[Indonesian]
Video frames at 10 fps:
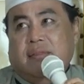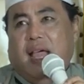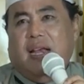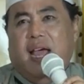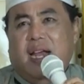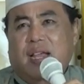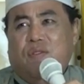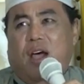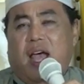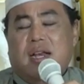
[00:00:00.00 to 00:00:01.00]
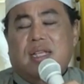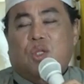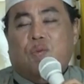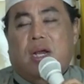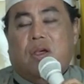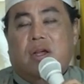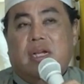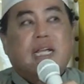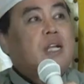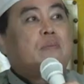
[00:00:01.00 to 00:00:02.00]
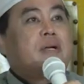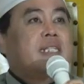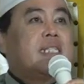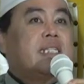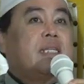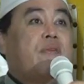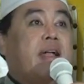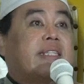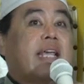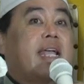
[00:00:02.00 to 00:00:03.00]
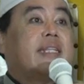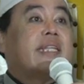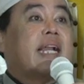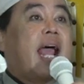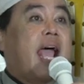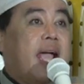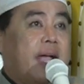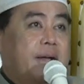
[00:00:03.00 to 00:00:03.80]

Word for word: Tandane wong ahli swarga niki nomor siji wajai cerah.